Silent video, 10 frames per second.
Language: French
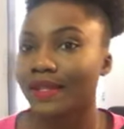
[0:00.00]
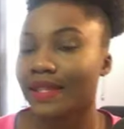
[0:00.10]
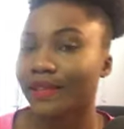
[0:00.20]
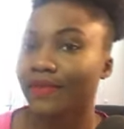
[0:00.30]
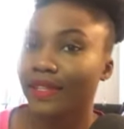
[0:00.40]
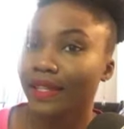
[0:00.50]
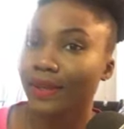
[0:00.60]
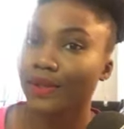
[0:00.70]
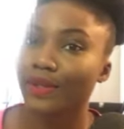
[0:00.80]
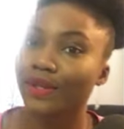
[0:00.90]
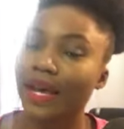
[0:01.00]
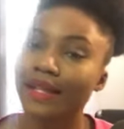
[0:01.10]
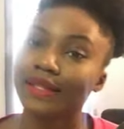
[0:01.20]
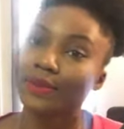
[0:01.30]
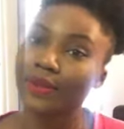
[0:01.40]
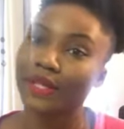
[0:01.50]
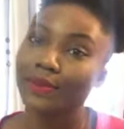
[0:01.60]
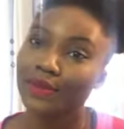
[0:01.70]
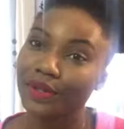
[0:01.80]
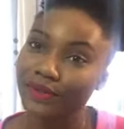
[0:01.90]
de cette vidéo sera disponible
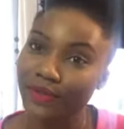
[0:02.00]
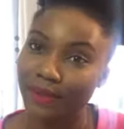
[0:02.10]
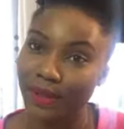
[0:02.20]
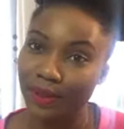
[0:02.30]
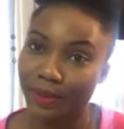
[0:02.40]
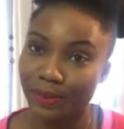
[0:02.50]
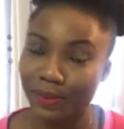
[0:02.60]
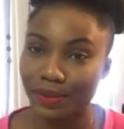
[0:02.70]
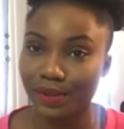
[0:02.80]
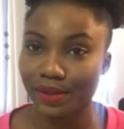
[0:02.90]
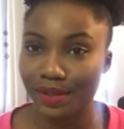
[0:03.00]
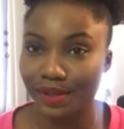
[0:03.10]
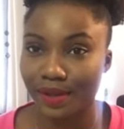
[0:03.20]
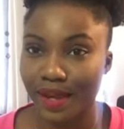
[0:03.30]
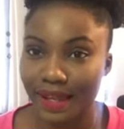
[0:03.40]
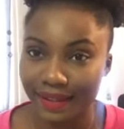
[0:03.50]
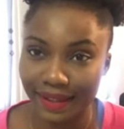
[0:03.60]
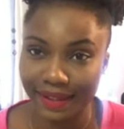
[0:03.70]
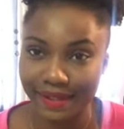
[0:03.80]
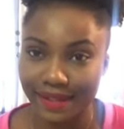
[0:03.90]
sur Vimeo pour tous ceux qui sont
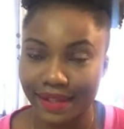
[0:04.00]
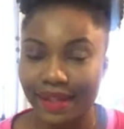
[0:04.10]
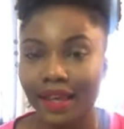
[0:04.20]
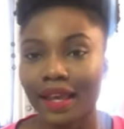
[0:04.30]
intéressés.